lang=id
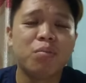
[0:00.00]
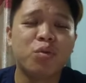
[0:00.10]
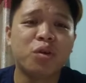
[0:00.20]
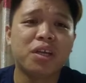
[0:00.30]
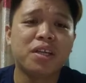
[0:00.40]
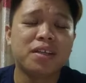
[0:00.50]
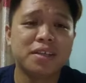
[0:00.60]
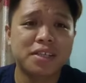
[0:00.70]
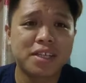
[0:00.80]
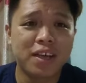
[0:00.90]

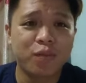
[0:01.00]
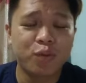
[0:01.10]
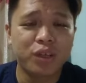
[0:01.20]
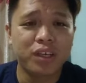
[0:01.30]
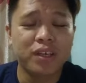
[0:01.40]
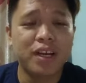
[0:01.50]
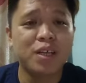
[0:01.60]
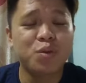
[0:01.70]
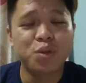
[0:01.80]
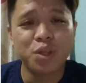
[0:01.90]
mungkin Saifuddin
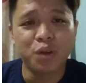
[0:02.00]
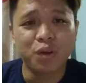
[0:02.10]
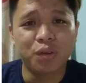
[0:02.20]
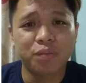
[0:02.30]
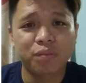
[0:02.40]
Nasution.